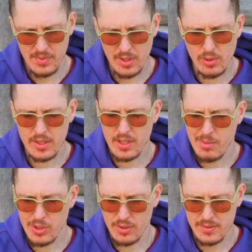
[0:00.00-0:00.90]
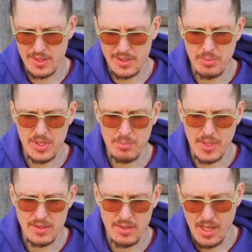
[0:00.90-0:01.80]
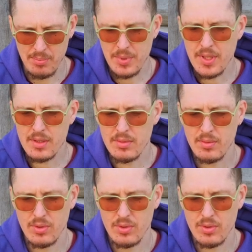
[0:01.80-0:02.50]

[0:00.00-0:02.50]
Регулятор оборотов здесь на 55 ампер,